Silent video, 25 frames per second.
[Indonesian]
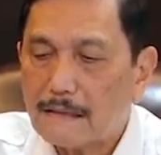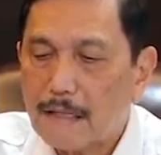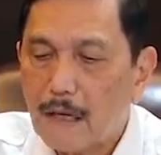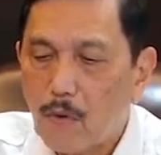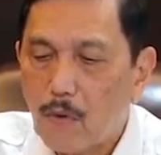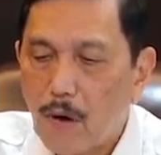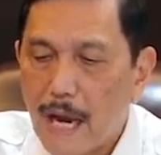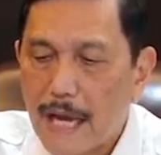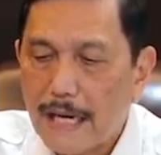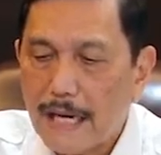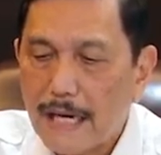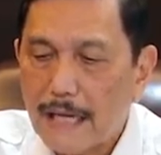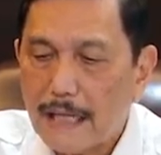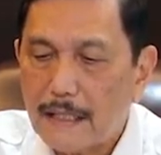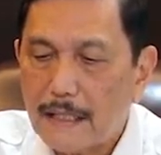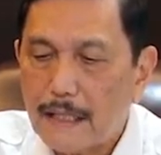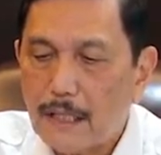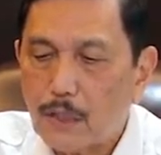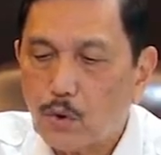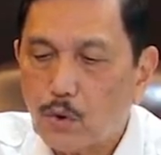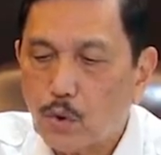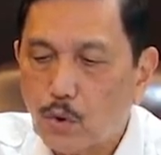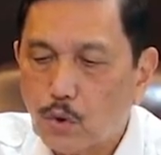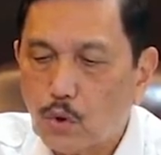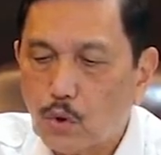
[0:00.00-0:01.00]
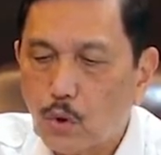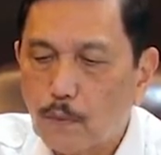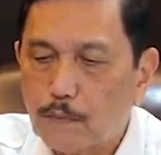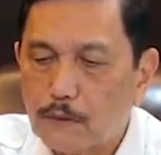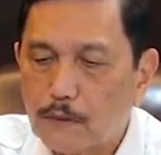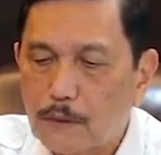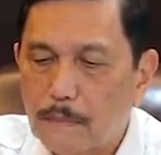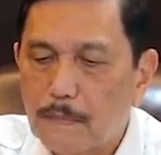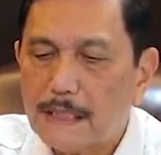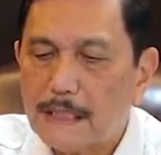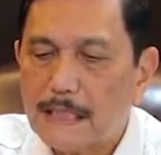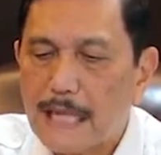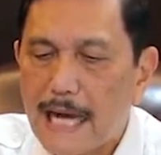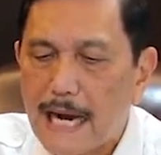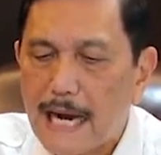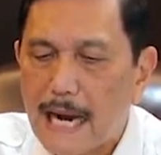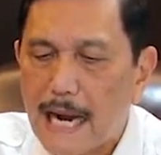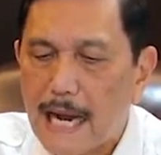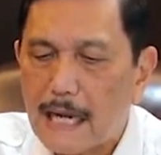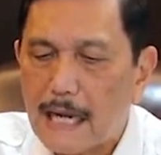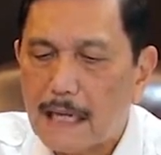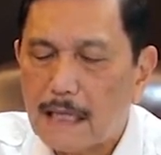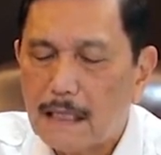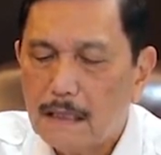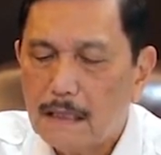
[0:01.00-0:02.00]
Saya ulangi, ditutup
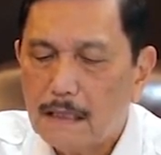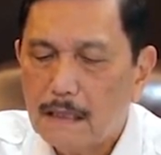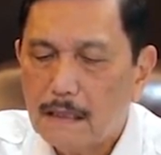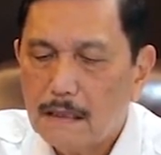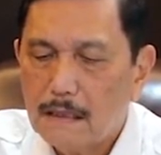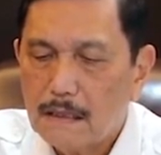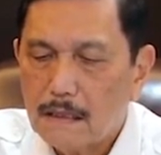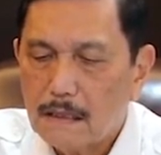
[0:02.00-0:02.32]
sementara.